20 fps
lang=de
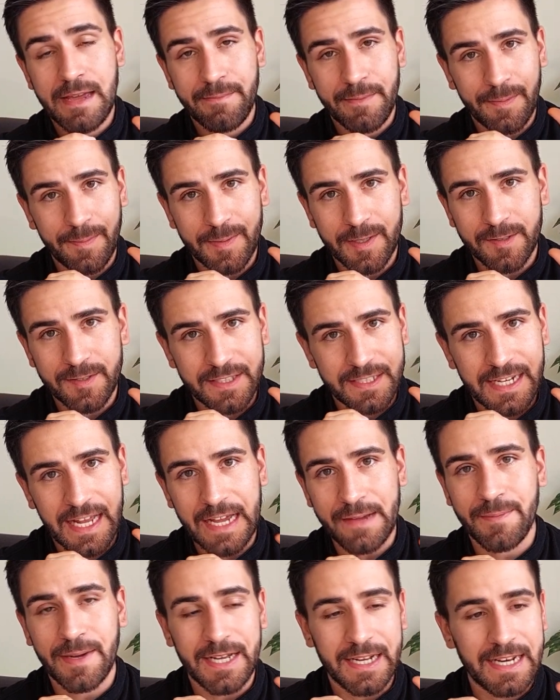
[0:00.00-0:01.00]
Wir benutzen
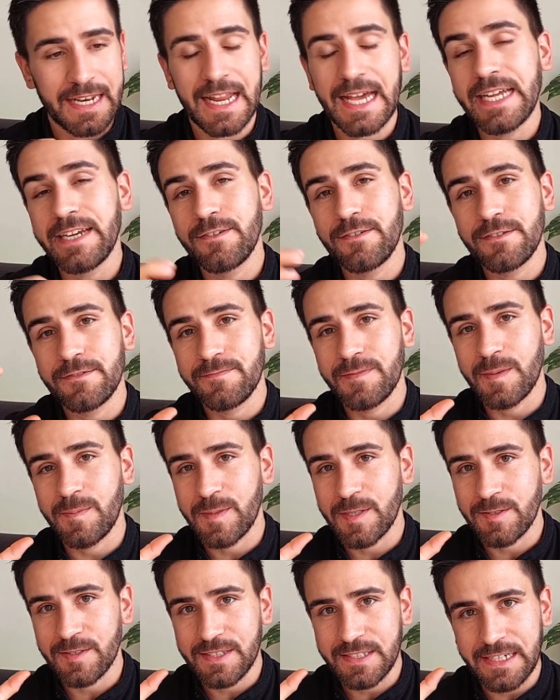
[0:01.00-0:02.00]
einmal Lido und wir
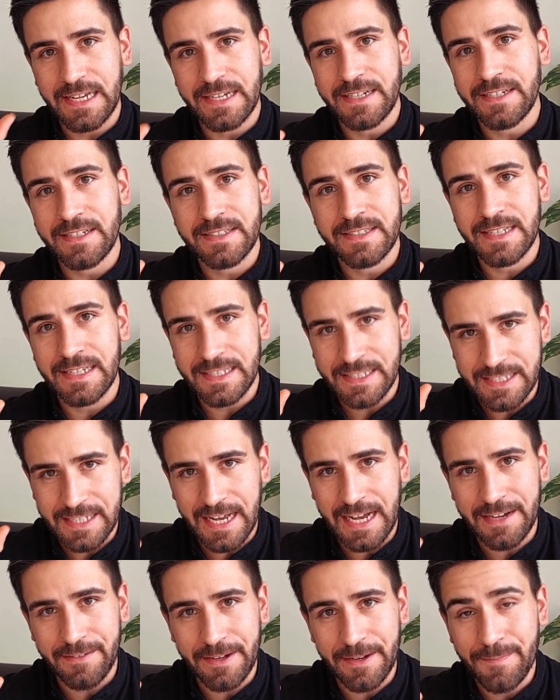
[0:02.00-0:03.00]
benutzen andererseits
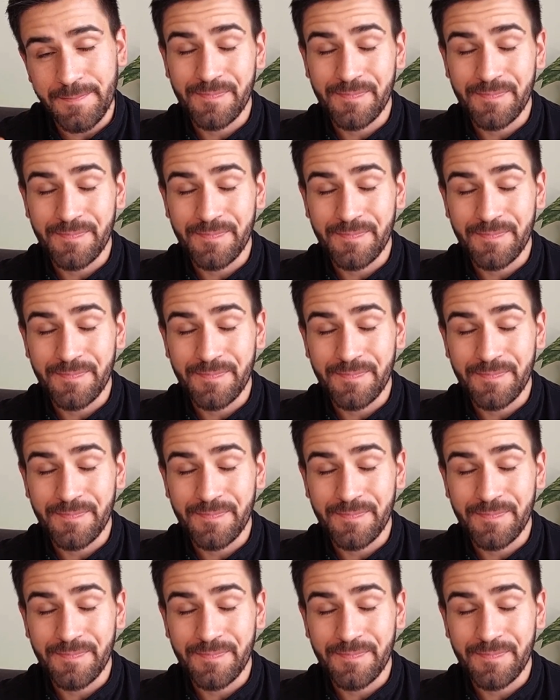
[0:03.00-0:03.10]
Aave.